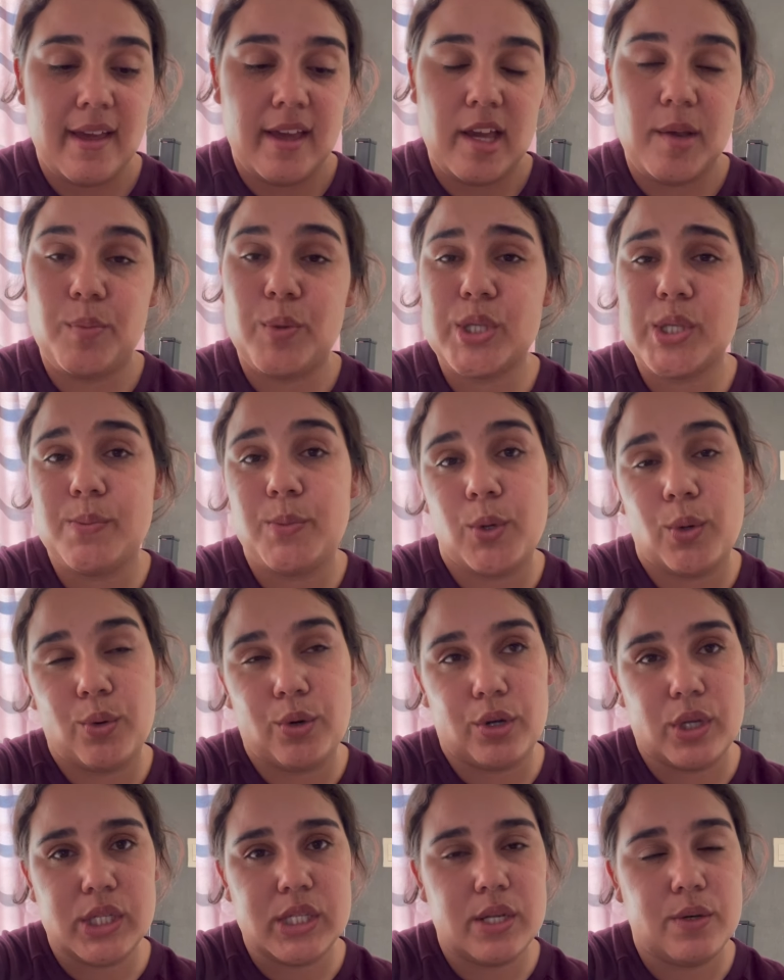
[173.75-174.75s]
Y pues se me
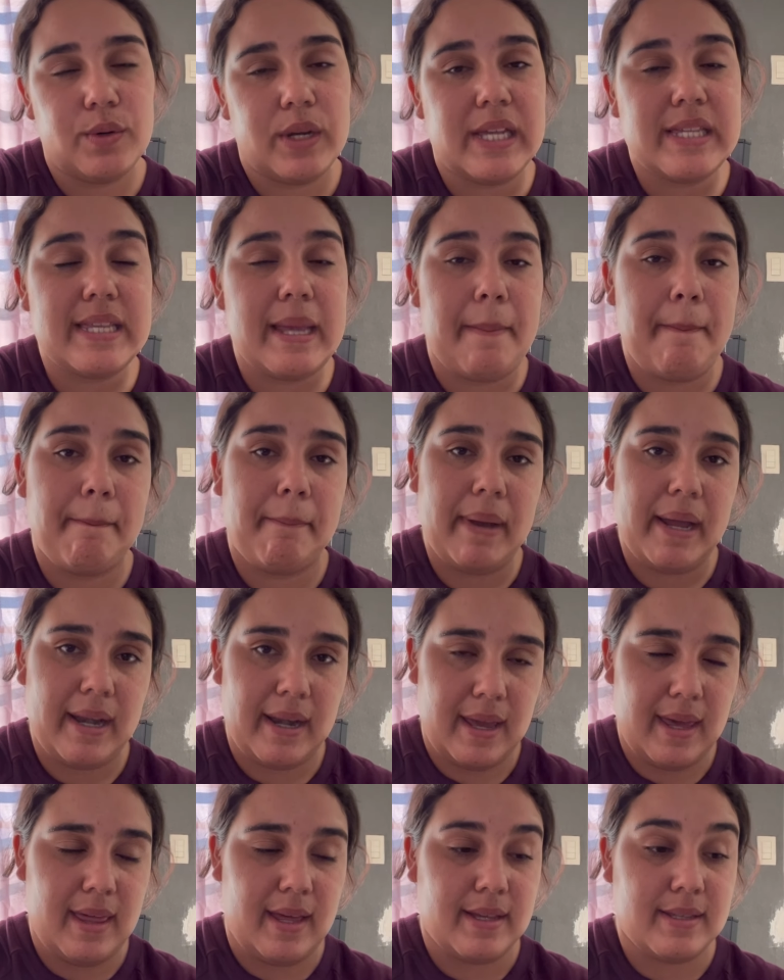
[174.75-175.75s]
ocurrió hacer unas
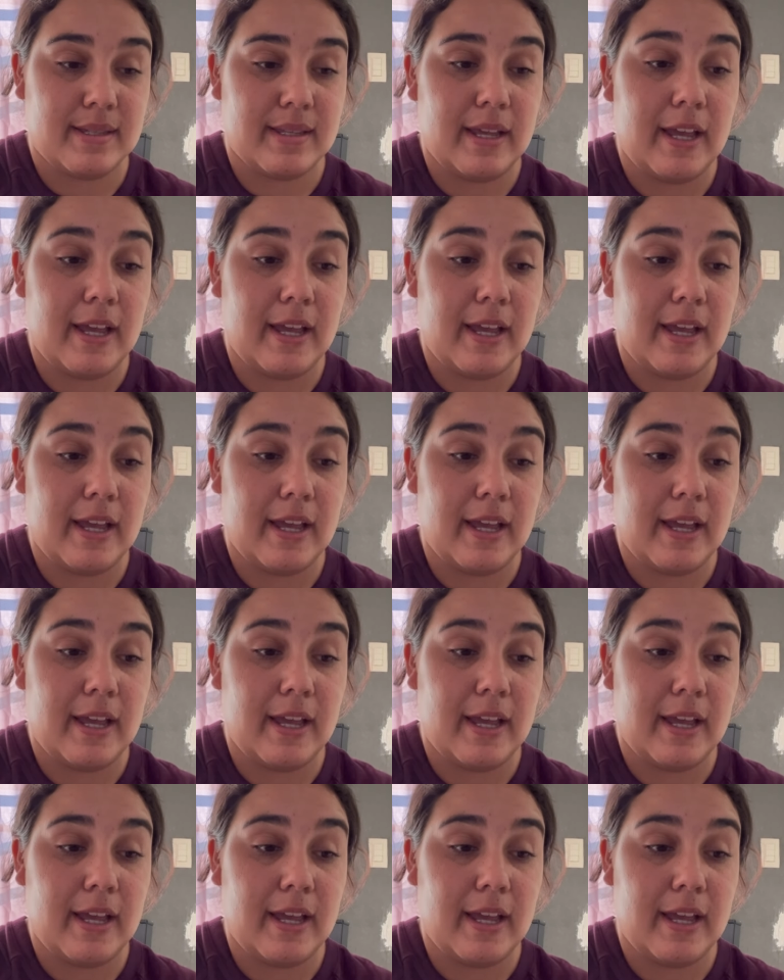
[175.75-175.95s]
empanadas.